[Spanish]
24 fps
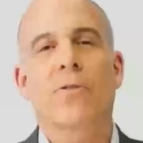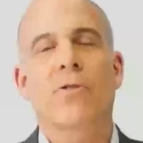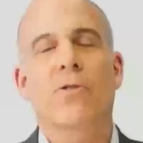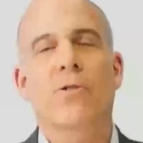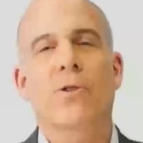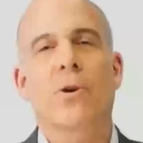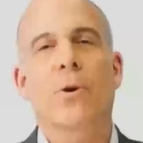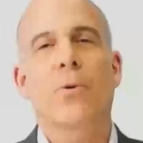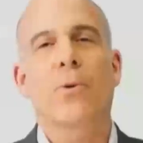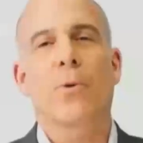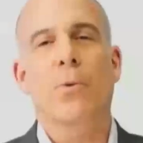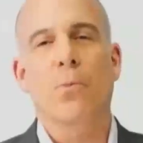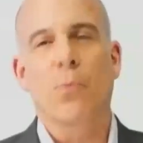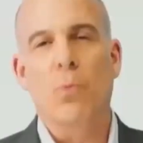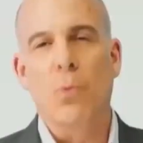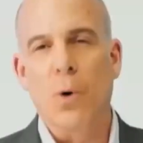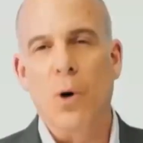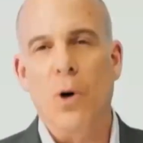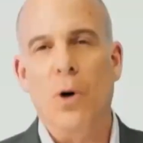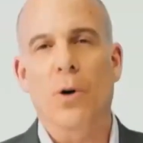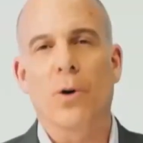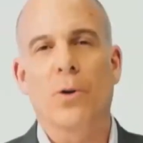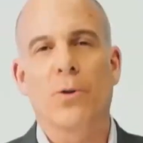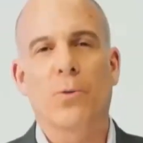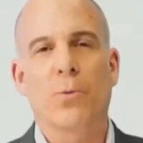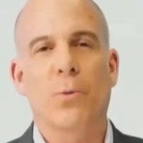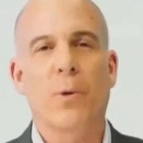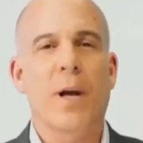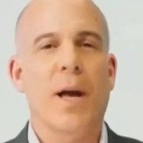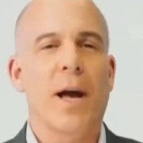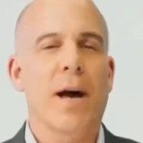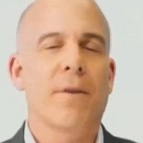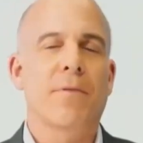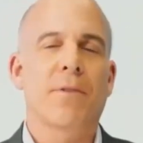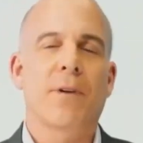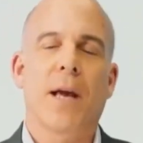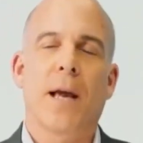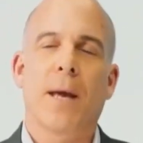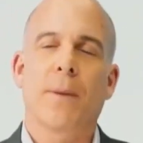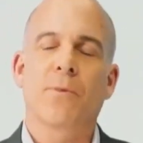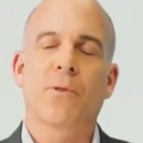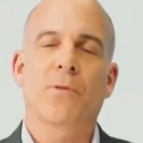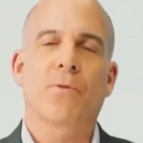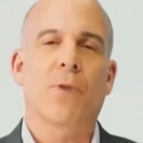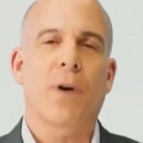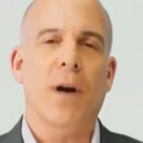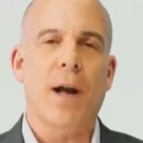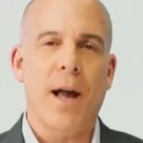un hardware que
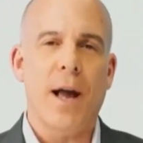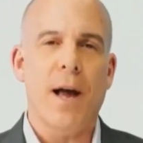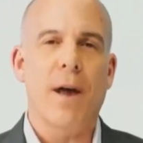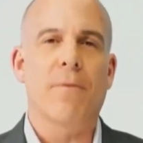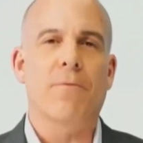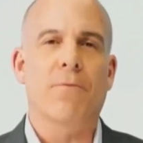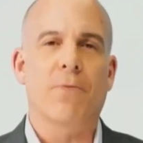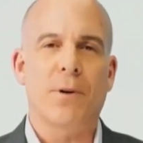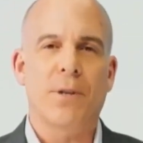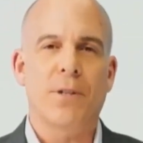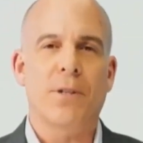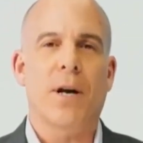pueda ofrecer una